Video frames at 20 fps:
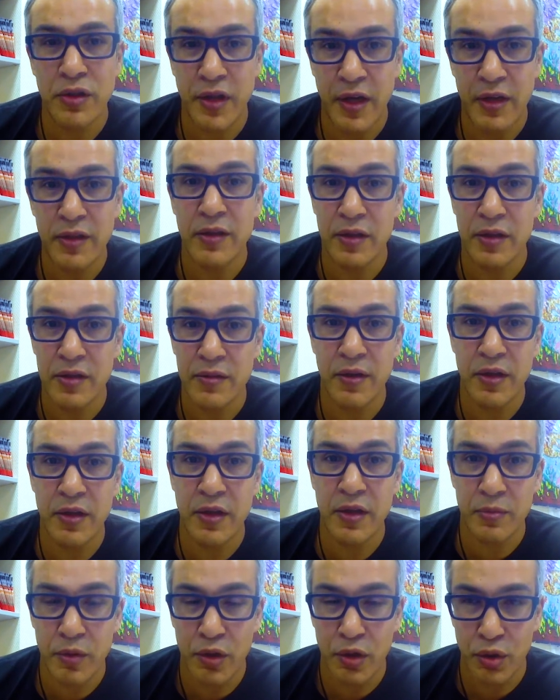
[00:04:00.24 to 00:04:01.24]
тратит на свои
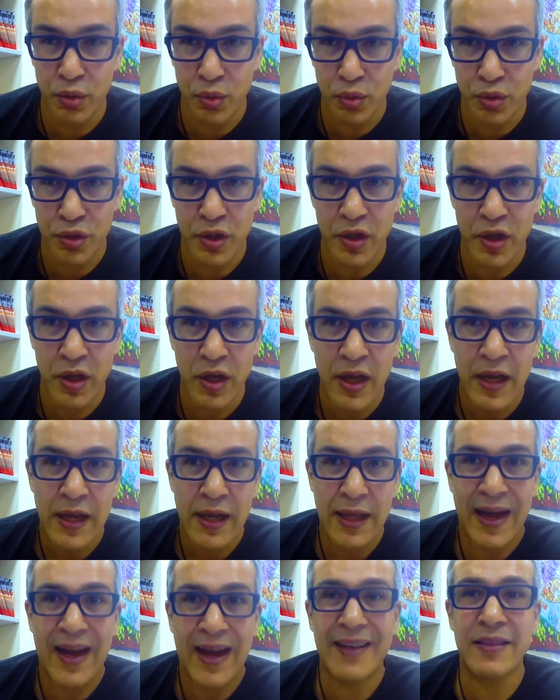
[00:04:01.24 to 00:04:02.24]
там нужды.
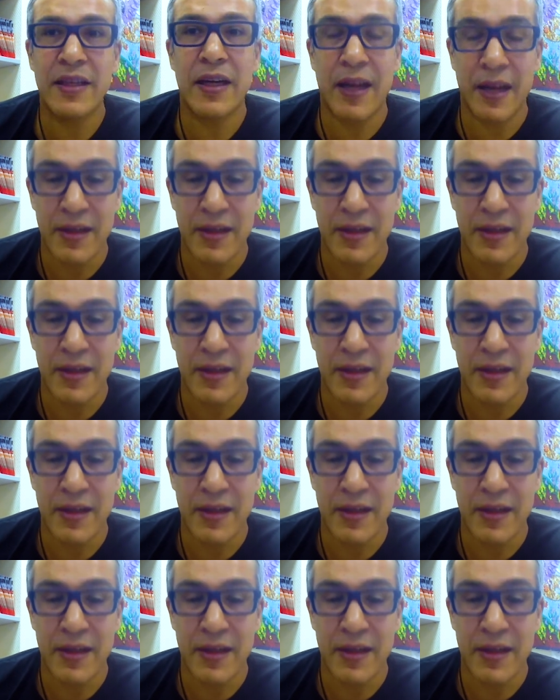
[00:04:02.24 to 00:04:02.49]
Хотя,